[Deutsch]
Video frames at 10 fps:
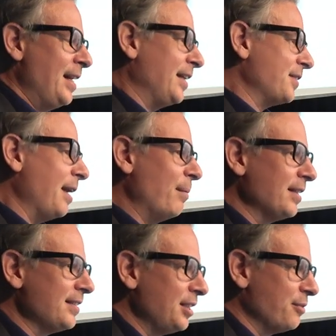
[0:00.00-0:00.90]
Also einmal
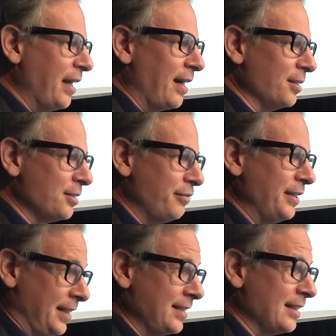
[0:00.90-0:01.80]
ist nicht schwer
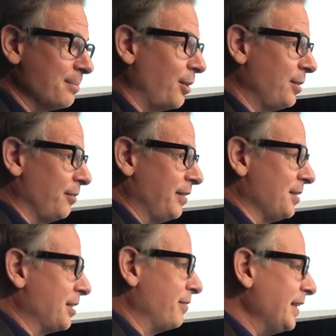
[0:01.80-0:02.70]
herauszufinden, dass das
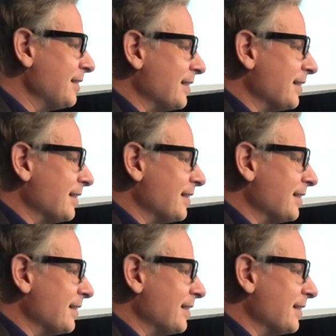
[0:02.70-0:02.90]
Pseudowissenschaft ist.